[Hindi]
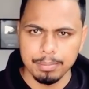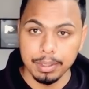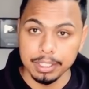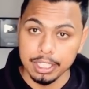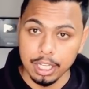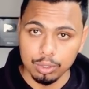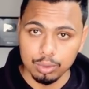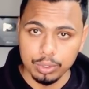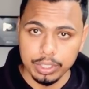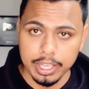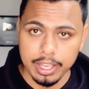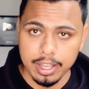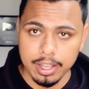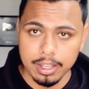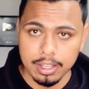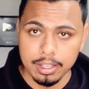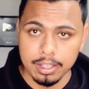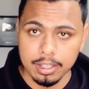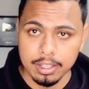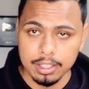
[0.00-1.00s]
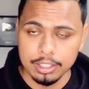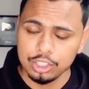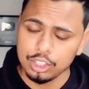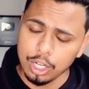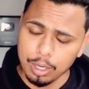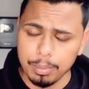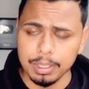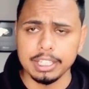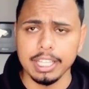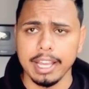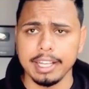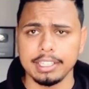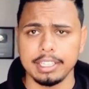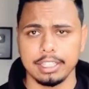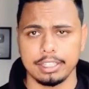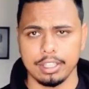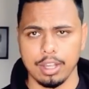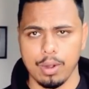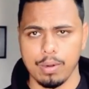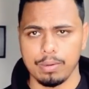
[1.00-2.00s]
बता दूं क्या चलो बता ही
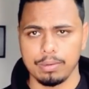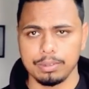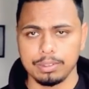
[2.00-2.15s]
देता हूँ